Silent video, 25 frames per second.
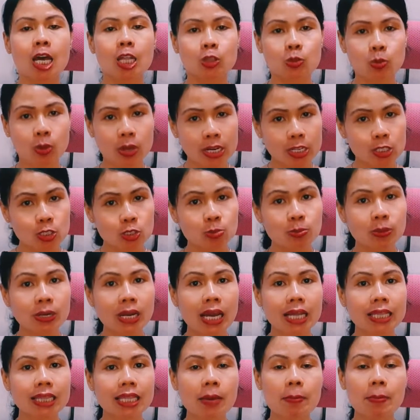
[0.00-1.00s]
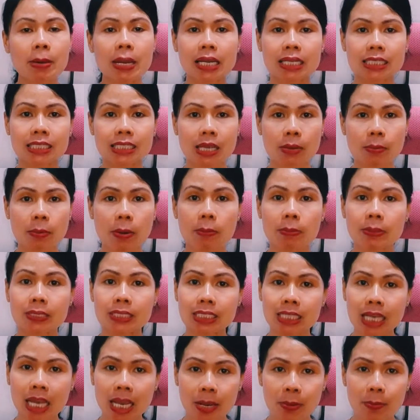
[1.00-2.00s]
Tuhan Yesus berkata, barang siapa
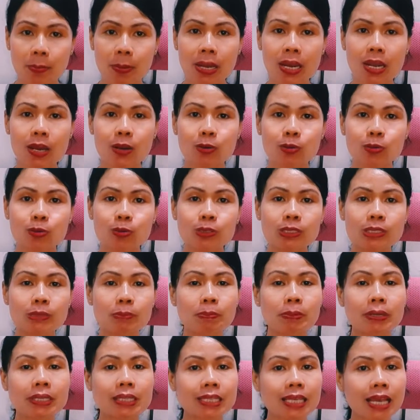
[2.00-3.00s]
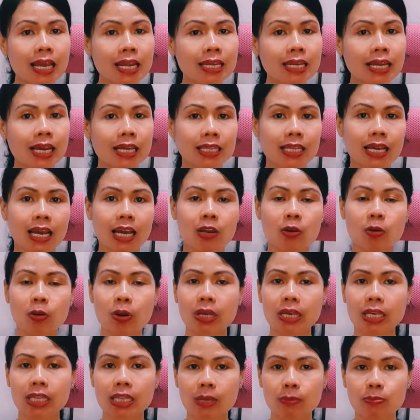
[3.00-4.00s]
percaya kepadaku seperti yang dikatakan oleh
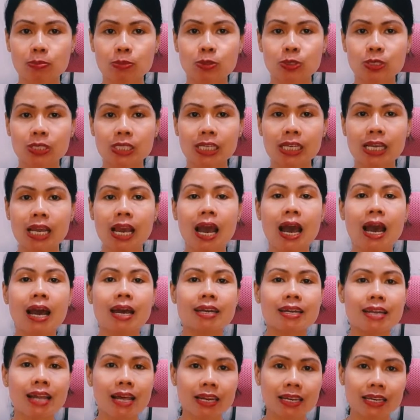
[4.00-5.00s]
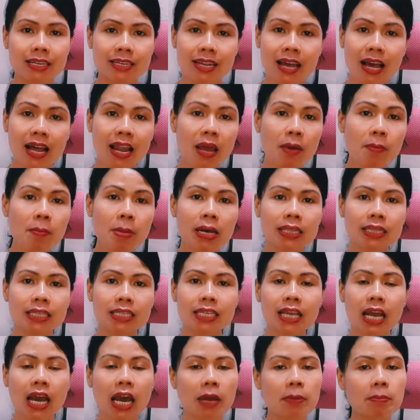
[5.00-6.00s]
kitab suci, dari dalam
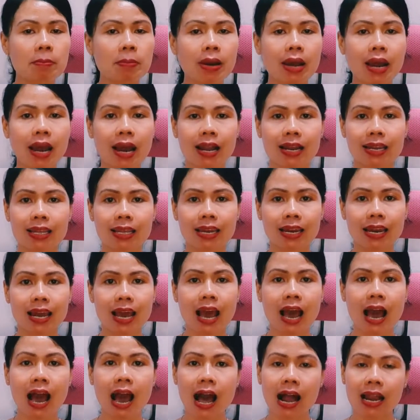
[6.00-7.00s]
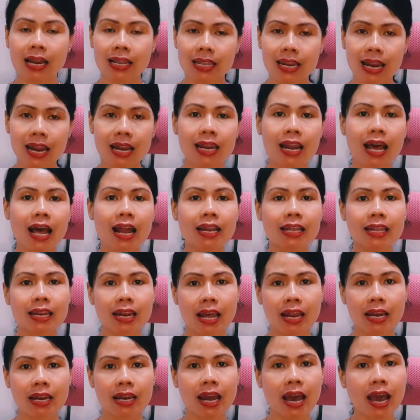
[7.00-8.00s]
hatinya akan mengalir
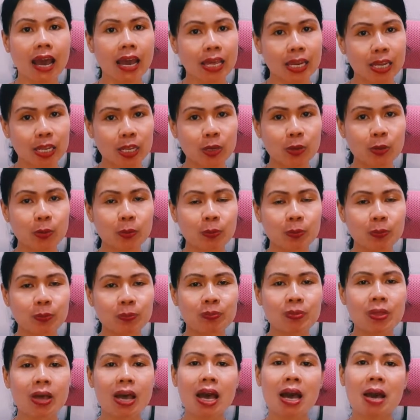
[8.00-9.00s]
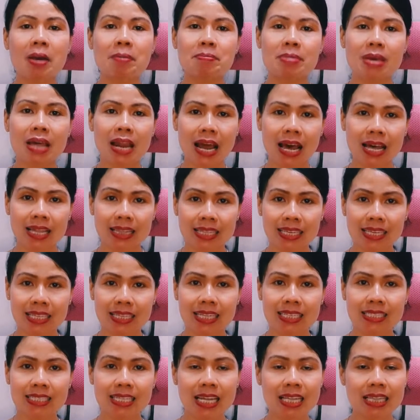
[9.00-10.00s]
aliran-aliran air hidup biar hati
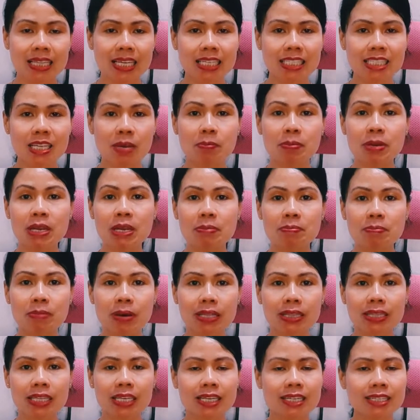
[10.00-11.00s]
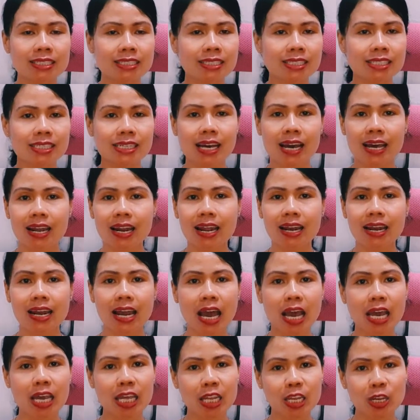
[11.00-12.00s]
kita senantiasa menikmati kesegaran
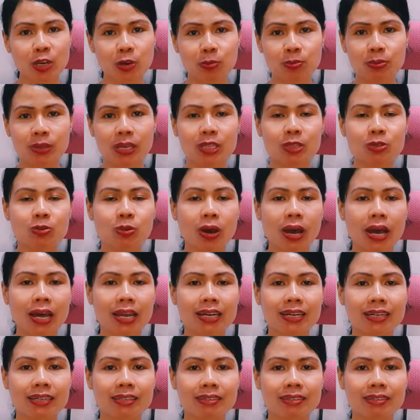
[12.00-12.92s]
air hidupnya Tuhan.